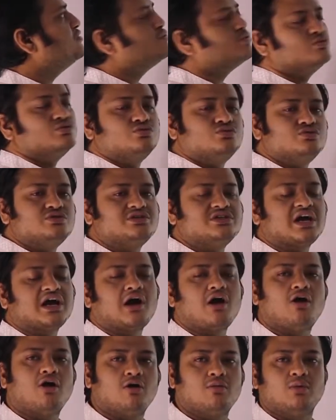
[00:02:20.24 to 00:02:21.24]
কিন্তু দুই
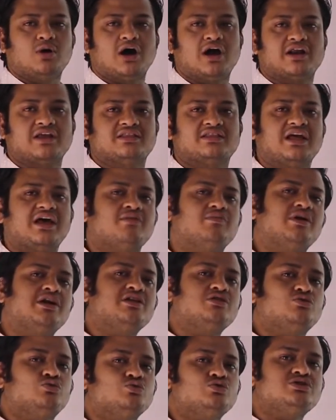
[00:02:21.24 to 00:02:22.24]
টাকা অবহারে তার
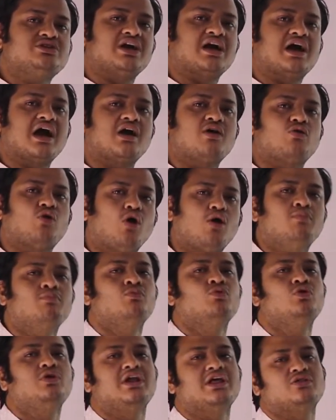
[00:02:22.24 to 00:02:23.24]
মানে দুই টাকা কম
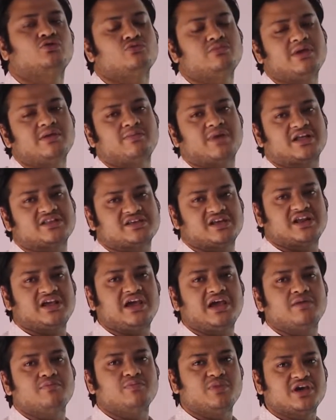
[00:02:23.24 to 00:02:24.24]
মূল্যে তুমি বাজারে
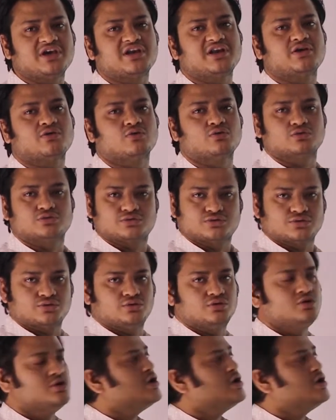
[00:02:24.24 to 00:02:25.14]
বিক্রি করছো